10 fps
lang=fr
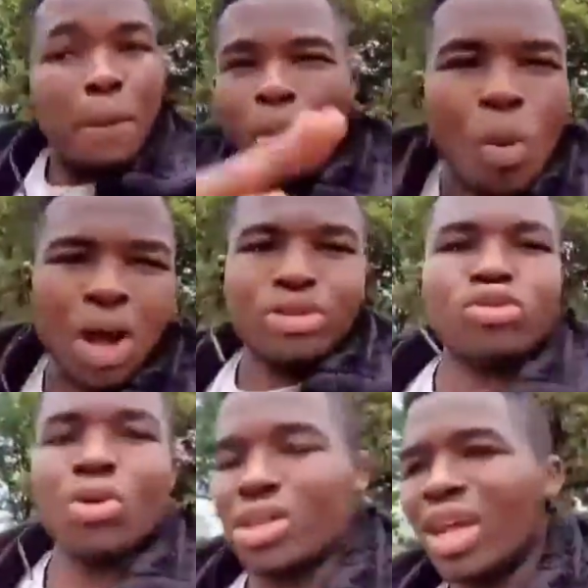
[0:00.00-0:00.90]
Pourquoi
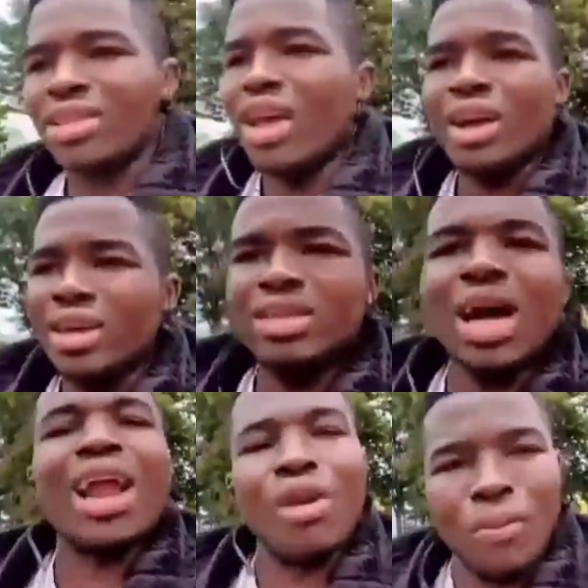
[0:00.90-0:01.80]
tu dois t'intégrer
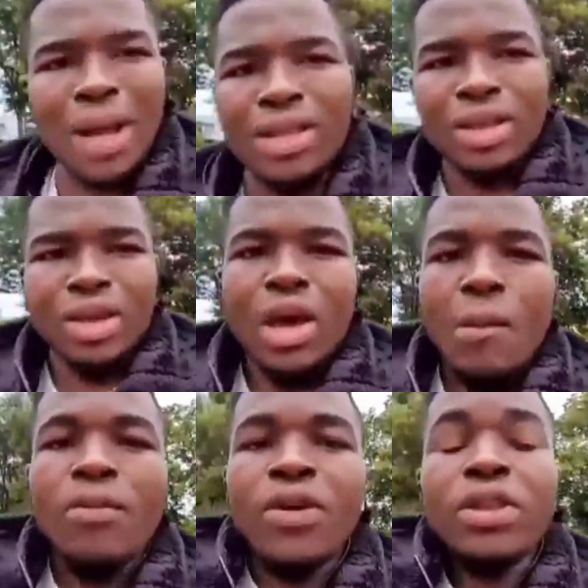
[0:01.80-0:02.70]
ça à l'Allemagne
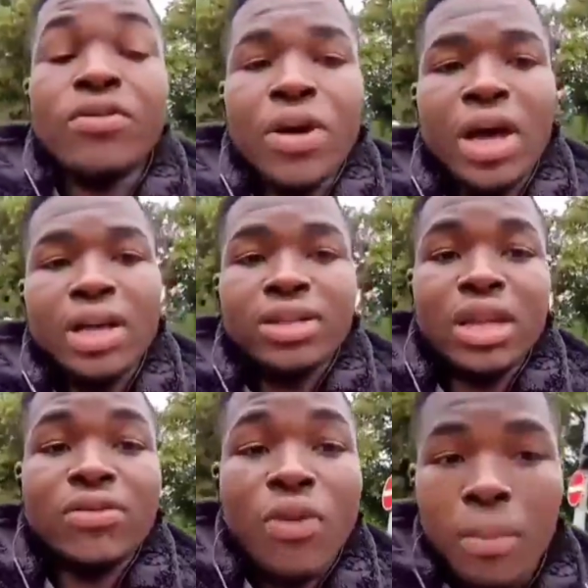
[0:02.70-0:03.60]
venir faire
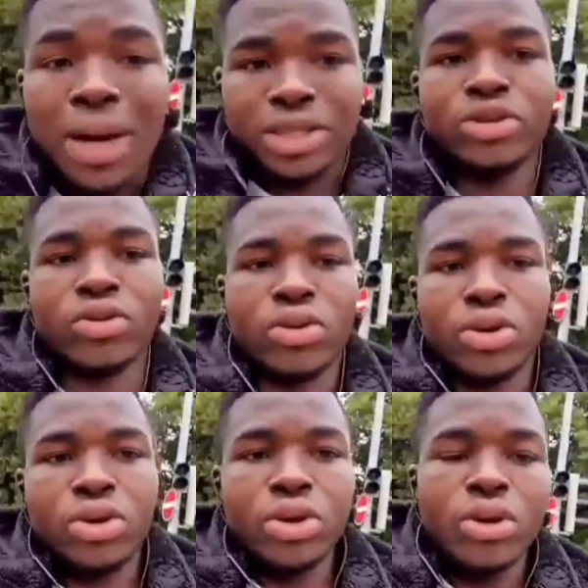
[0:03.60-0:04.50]
cette formation.
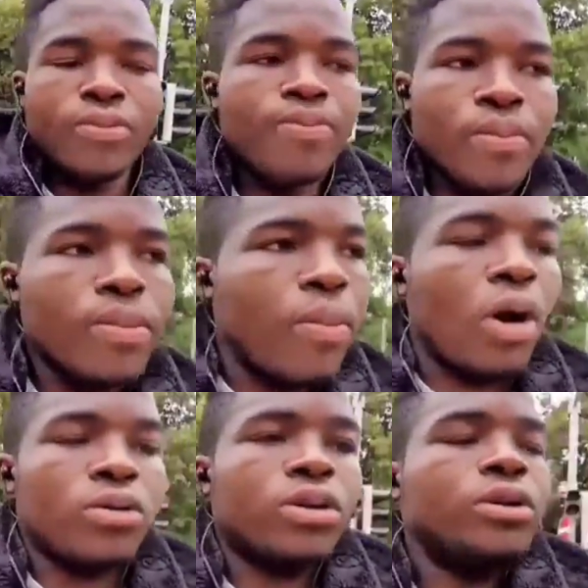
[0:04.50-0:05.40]

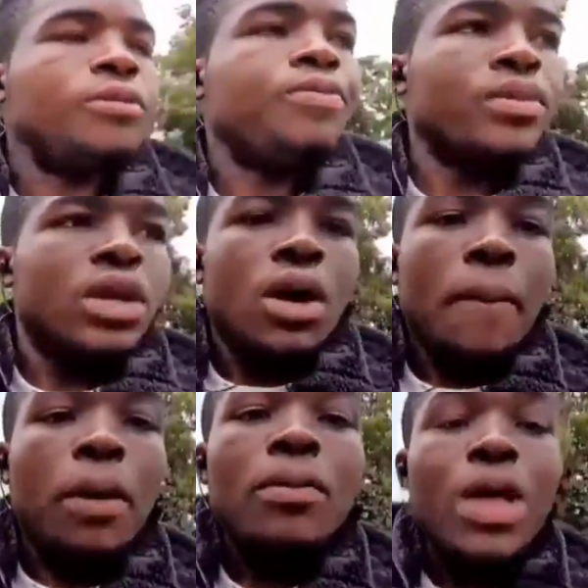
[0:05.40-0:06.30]
Donc,
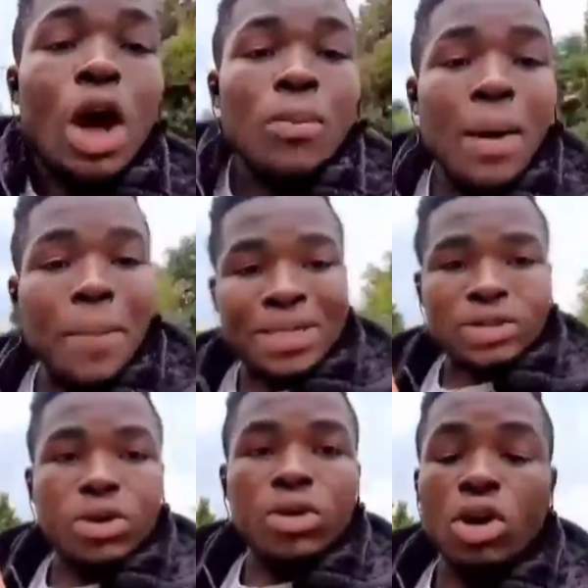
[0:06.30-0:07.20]
premièrement
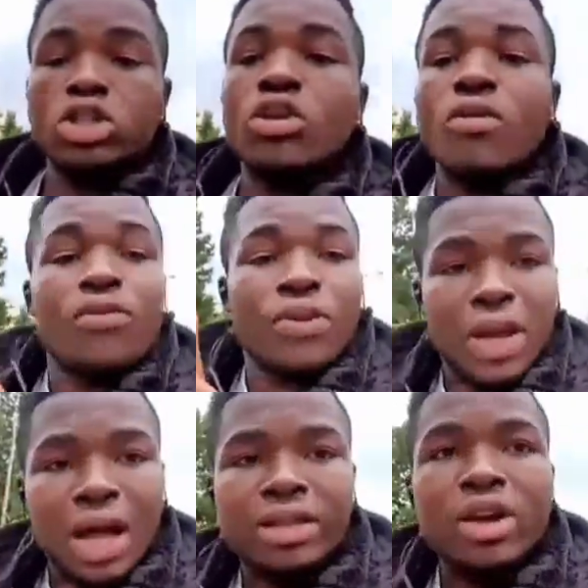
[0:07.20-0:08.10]
parce que lorsque vous
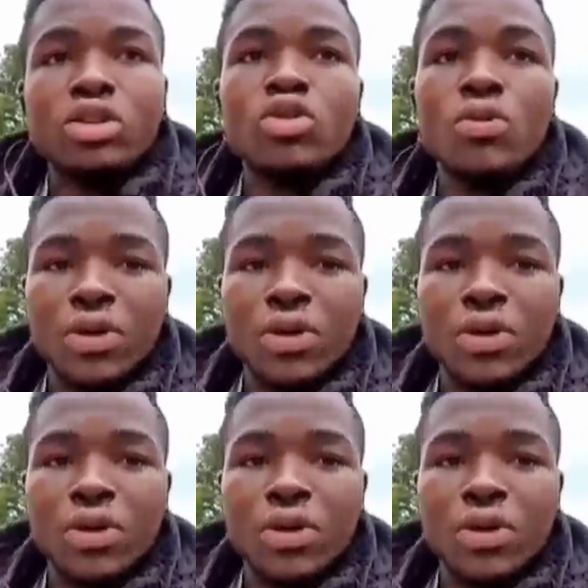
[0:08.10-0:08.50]
fréquentez, lorsque